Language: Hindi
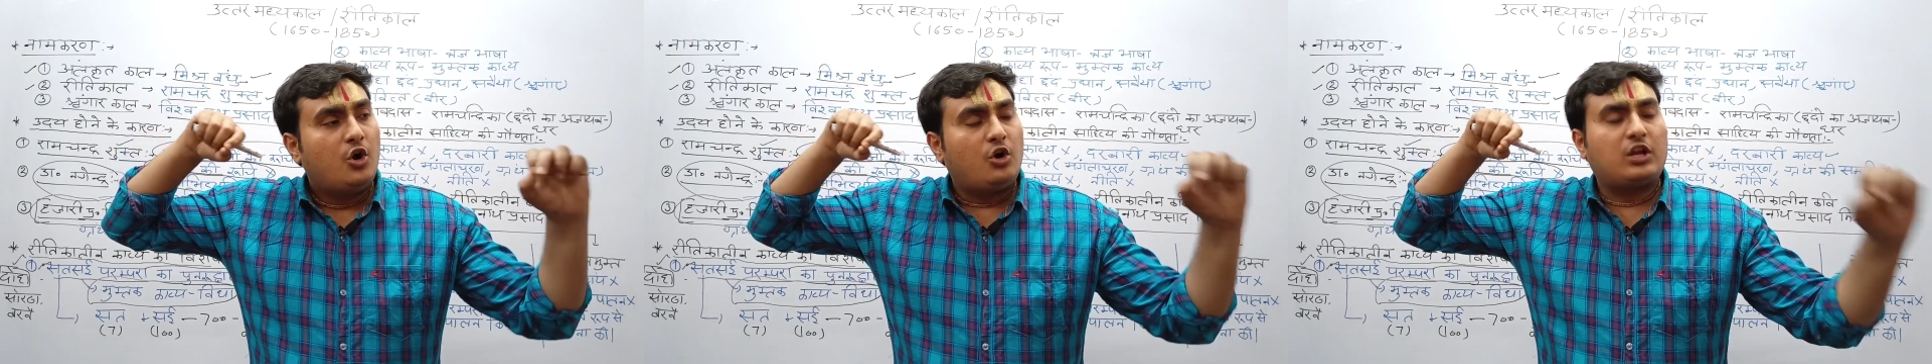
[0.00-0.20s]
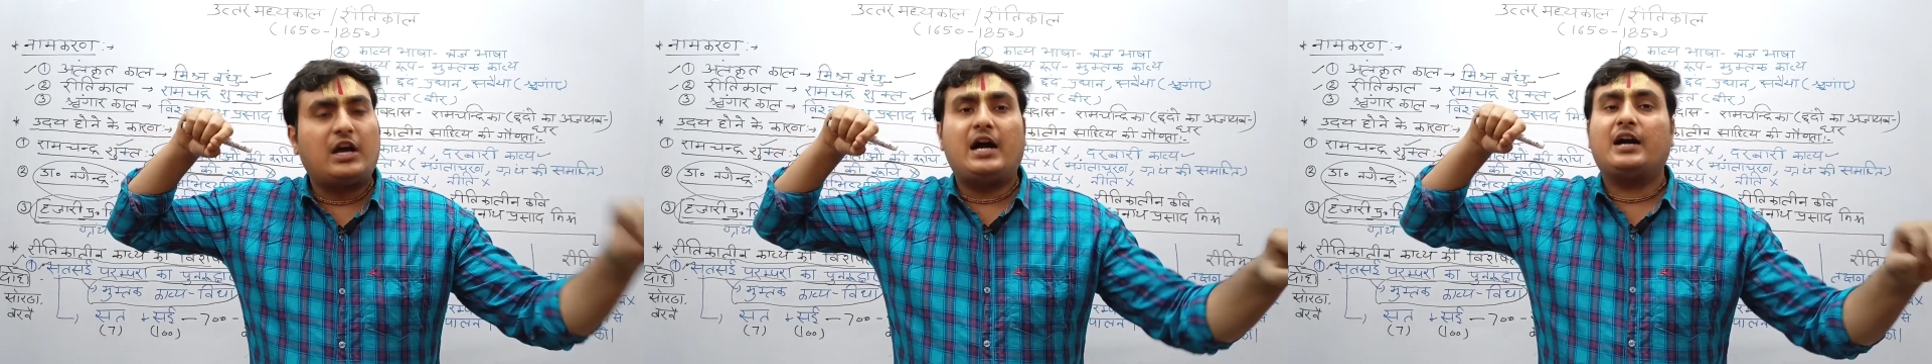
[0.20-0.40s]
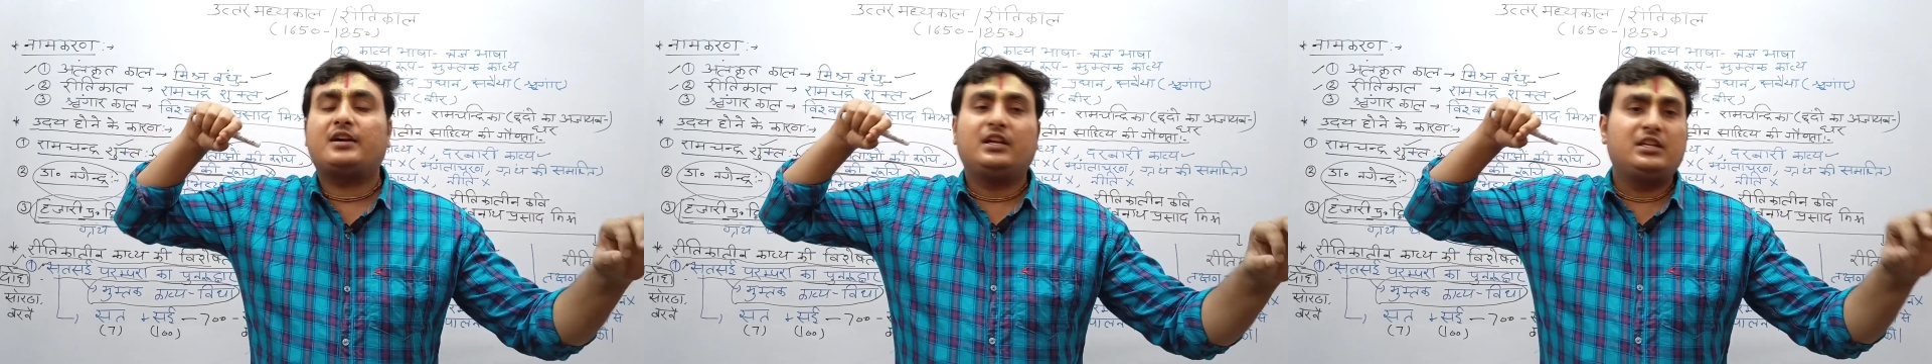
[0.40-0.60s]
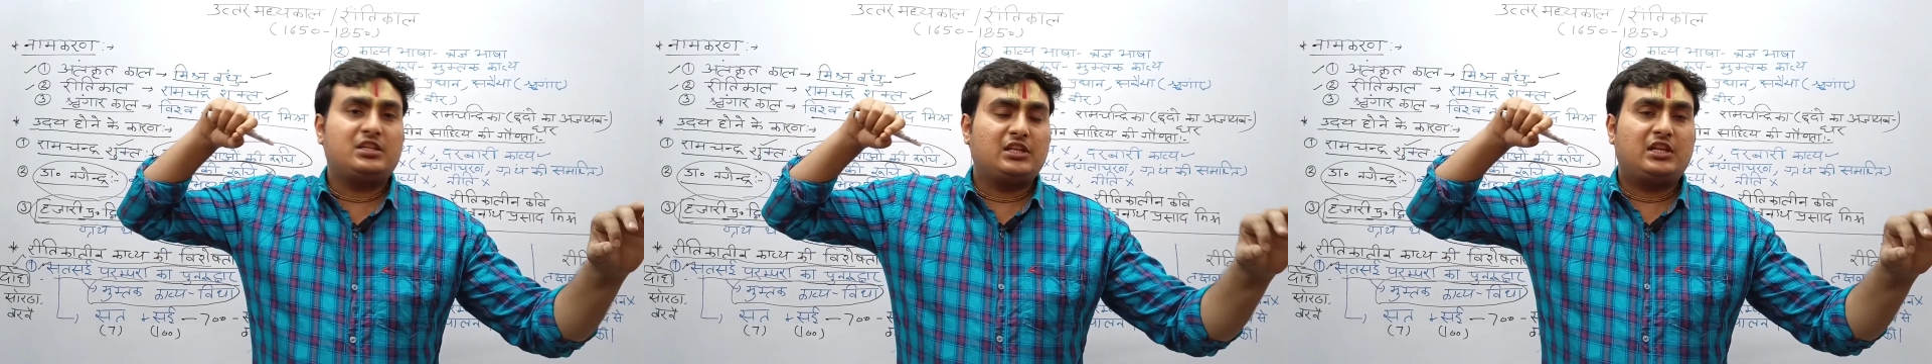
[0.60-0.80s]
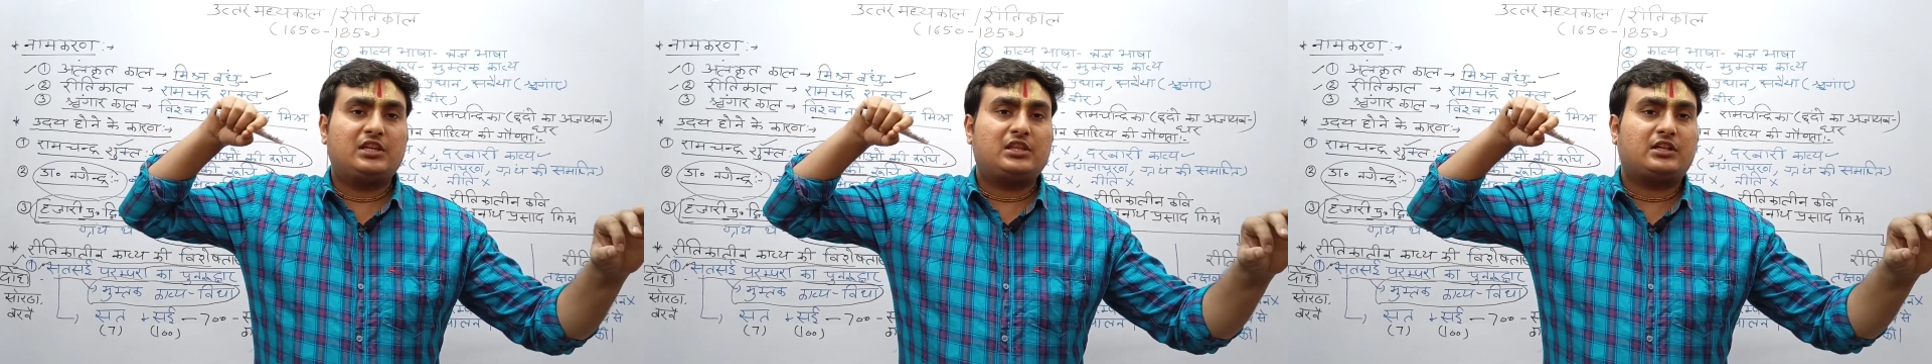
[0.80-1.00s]
और आखिरी
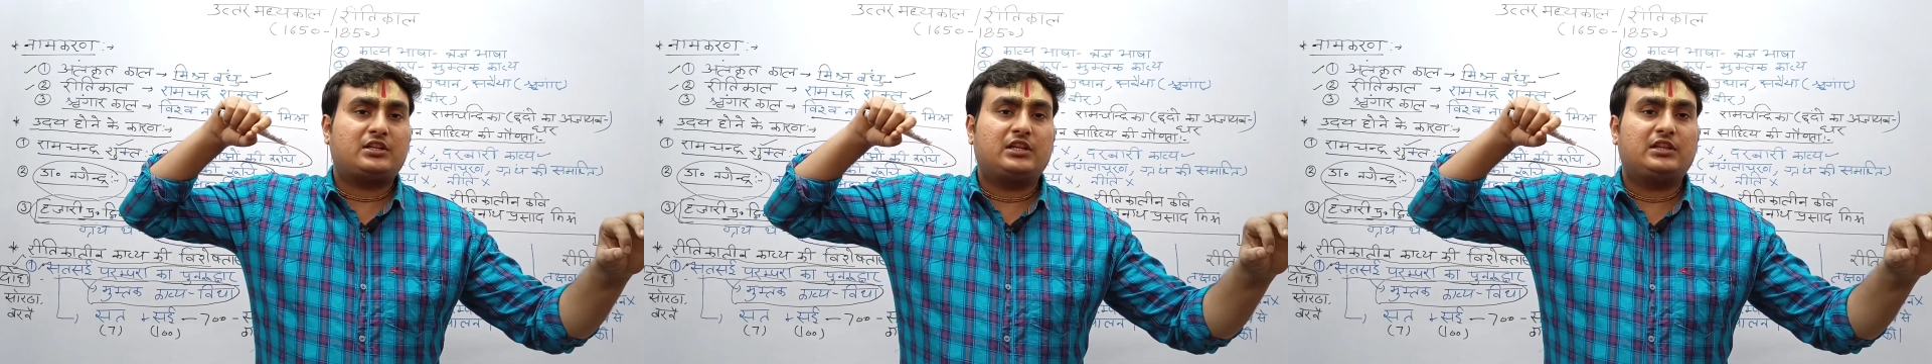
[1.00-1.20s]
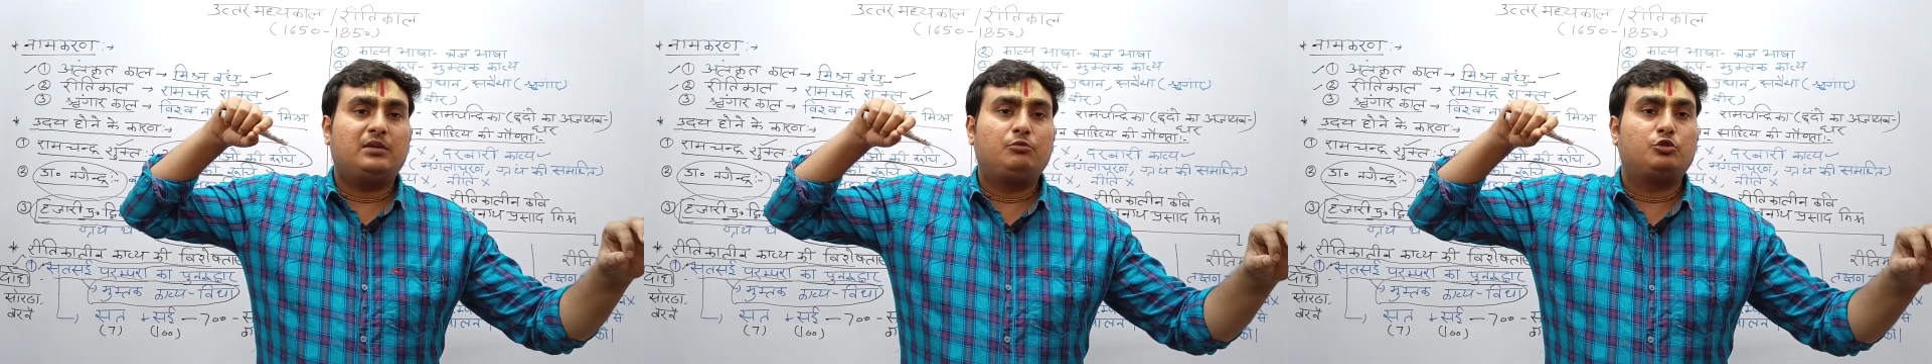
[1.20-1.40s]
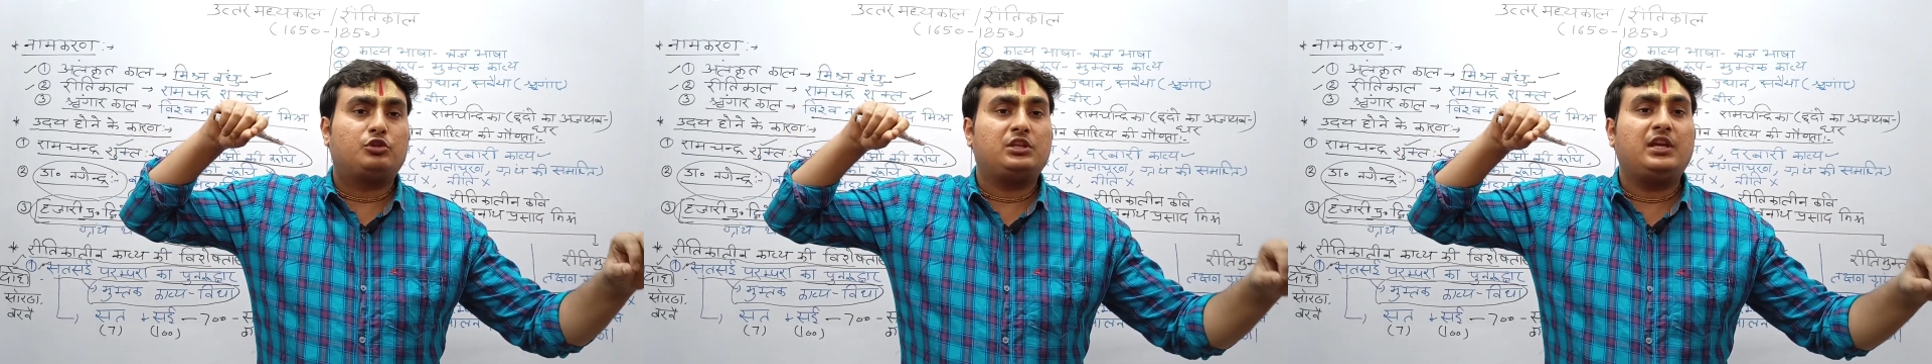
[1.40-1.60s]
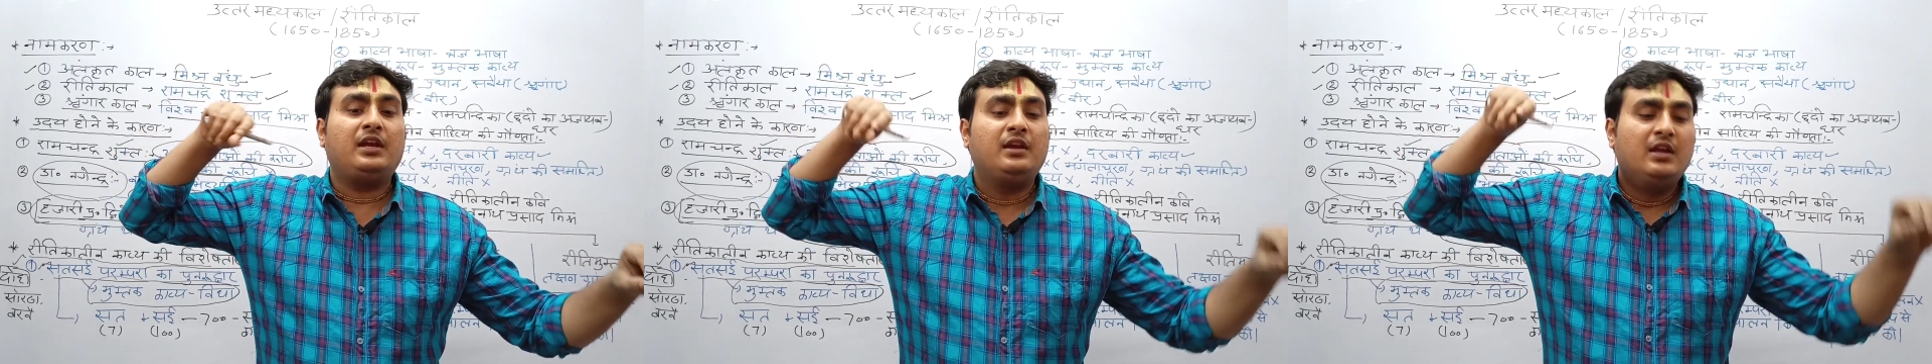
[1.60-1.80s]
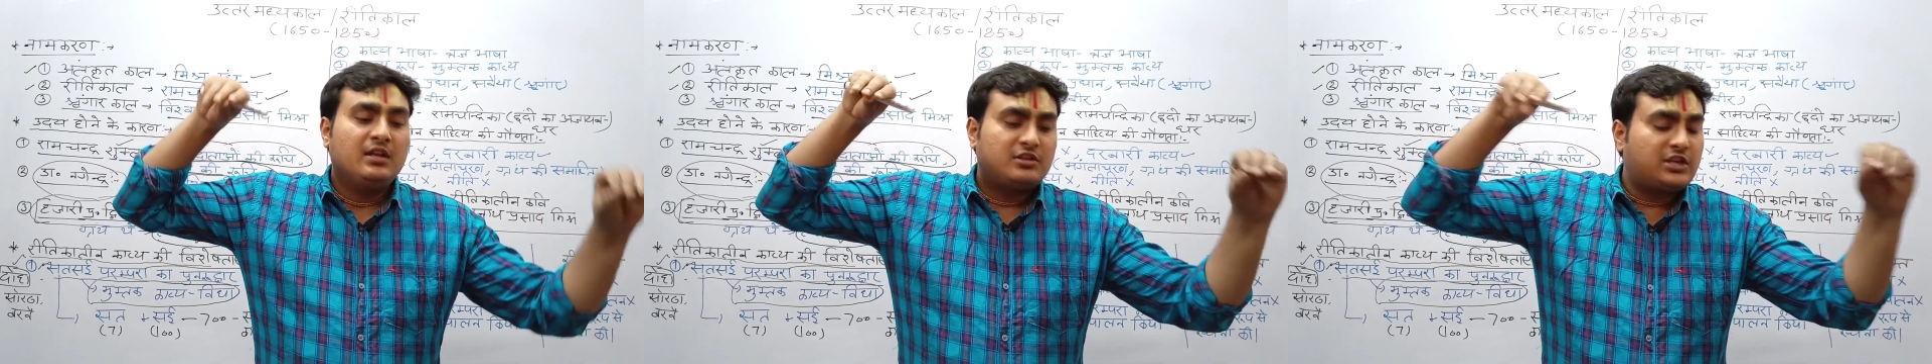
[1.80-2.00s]
सिरे तक खत्म होती है